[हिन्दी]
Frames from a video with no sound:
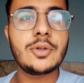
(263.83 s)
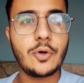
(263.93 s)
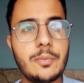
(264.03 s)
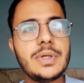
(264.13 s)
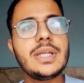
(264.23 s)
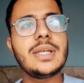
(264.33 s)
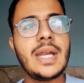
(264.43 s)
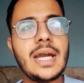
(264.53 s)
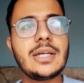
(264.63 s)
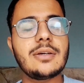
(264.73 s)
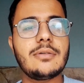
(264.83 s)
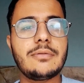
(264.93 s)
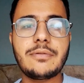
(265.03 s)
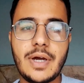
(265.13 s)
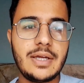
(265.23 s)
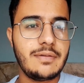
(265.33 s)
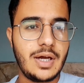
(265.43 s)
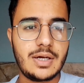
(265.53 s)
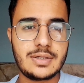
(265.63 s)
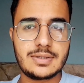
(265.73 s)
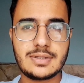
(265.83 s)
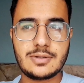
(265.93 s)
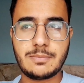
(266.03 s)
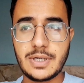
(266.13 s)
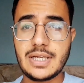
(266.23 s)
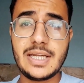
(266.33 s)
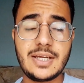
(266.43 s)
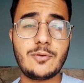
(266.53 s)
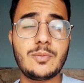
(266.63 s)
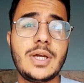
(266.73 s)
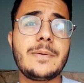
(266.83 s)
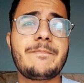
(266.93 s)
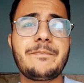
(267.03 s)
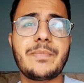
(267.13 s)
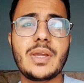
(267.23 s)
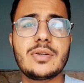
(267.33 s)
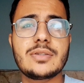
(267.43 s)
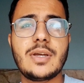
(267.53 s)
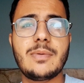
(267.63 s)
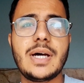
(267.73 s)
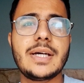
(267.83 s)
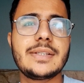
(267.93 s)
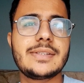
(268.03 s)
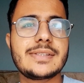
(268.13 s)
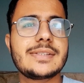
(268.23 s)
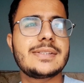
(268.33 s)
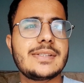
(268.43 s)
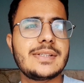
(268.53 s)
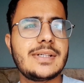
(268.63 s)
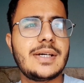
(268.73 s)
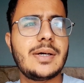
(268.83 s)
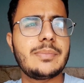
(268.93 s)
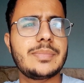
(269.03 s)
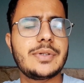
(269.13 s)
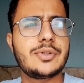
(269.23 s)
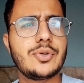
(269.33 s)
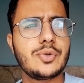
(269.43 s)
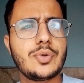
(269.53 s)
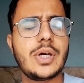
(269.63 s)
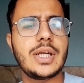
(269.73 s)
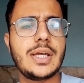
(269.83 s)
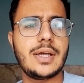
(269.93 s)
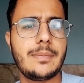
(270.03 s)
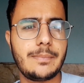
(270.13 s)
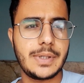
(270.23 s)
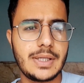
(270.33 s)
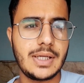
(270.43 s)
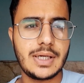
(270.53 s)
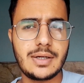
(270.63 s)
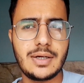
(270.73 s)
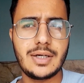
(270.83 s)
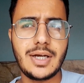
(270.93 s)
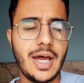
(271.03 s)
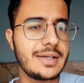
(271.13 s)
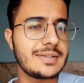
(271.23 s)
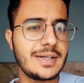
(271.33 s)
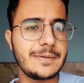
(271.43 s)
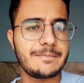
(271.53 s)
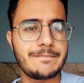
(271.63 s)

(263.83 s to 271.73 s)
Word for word: तो भी नेट फाइव आवर्स पढ़ लिया हूँ मैं उसके बाद अब शुरू करेंगे हम पढ़ना ढाई से